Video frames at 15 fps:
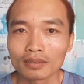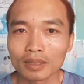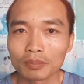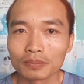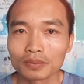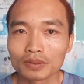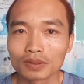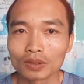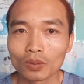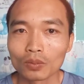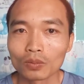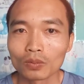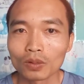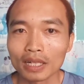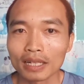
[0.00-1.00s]
tập
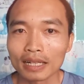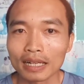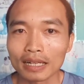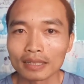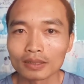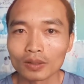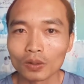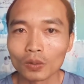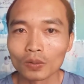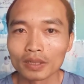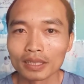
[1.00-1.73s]
trung hay là cố